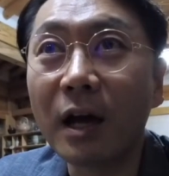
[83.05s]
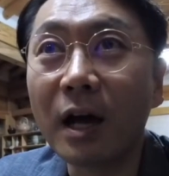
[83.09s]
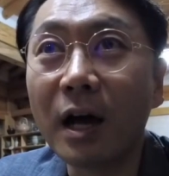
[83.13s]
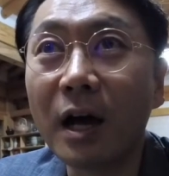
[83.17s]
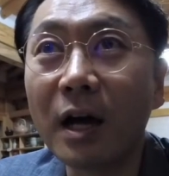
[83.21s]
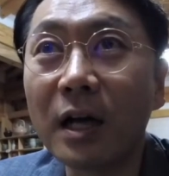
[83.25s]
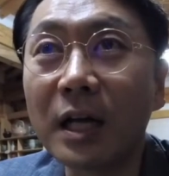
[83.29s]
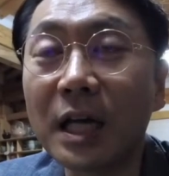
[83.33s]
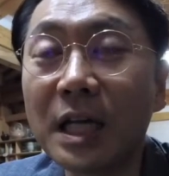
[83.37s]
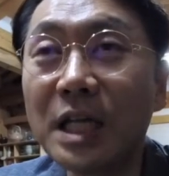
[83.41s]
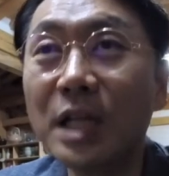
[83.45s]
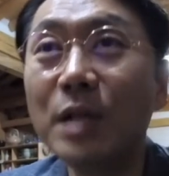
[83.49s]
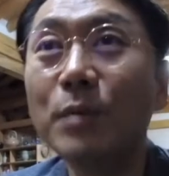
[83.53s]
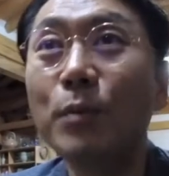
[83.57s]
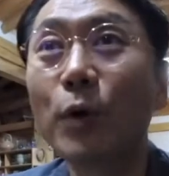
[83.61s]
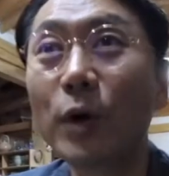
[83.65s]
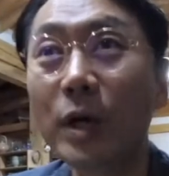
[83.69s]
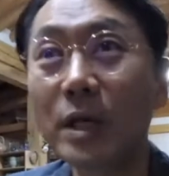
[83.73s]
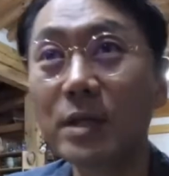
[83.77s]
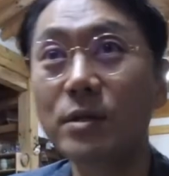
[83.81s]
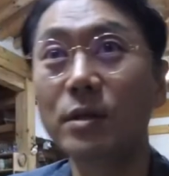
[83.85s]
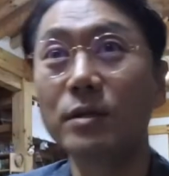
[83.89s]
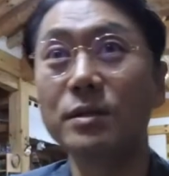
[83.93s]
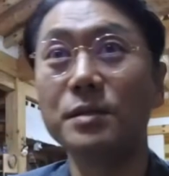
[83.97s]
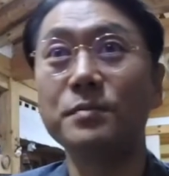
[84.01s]
아, 그러니까
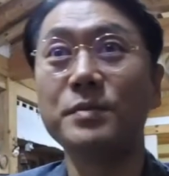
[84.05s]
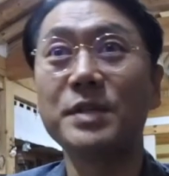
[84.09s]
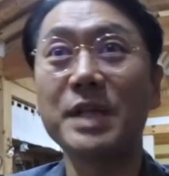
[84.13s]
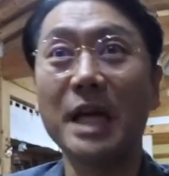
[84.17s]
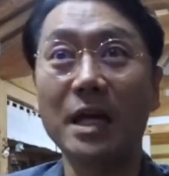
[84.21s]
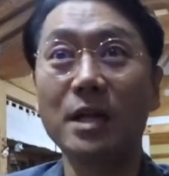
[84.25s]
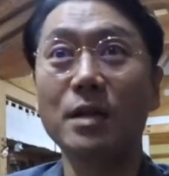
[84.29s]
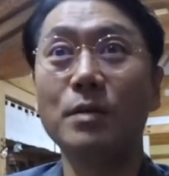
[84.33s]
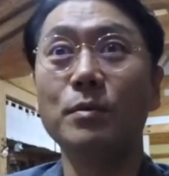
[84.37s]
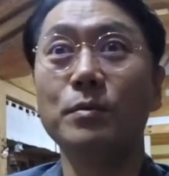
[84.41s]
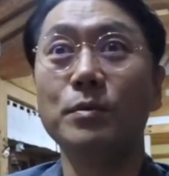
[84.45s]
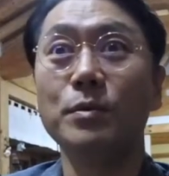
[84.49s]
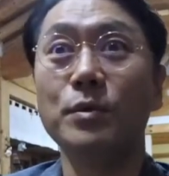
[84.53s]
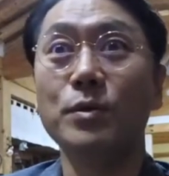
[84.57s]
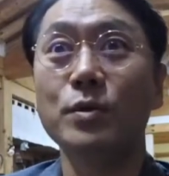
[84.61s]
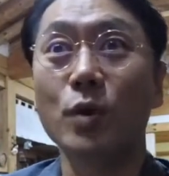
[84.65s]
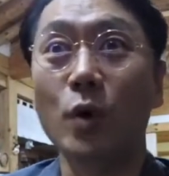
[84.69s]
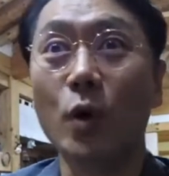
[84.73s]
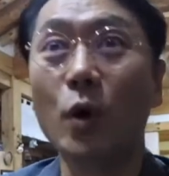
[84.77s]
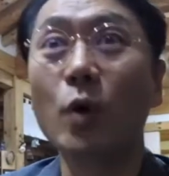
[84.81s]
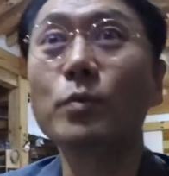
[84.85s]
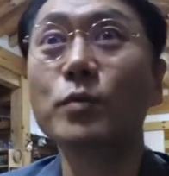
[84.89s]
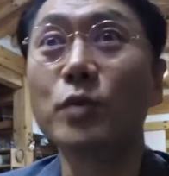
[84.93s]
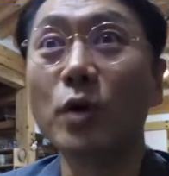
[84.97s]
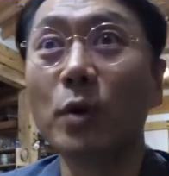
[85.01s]
일본에서 지금 차를
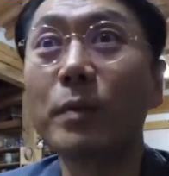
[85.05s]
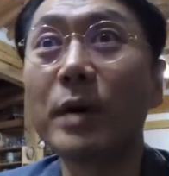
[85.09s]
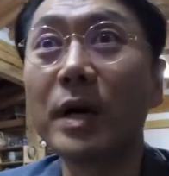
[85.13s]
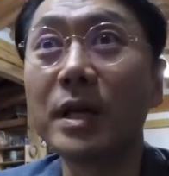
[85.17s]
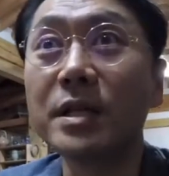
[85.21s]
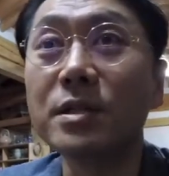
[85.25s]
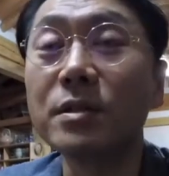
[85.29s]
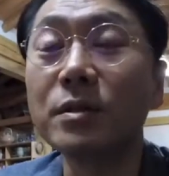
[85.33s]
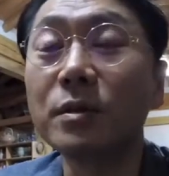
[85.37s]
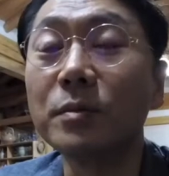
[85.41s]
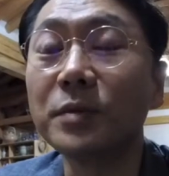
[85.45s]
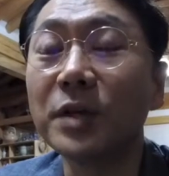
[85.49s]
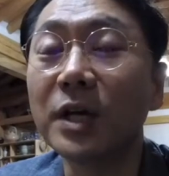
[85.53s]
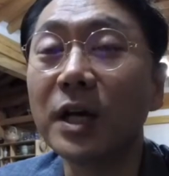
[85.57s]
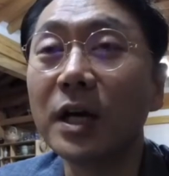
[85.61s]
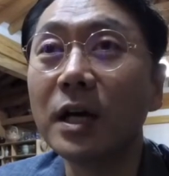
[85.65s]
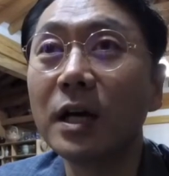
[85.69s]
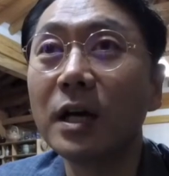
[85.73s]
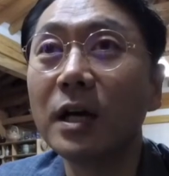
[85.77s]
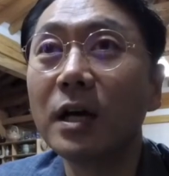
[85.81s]
처음 접하신 겁니까?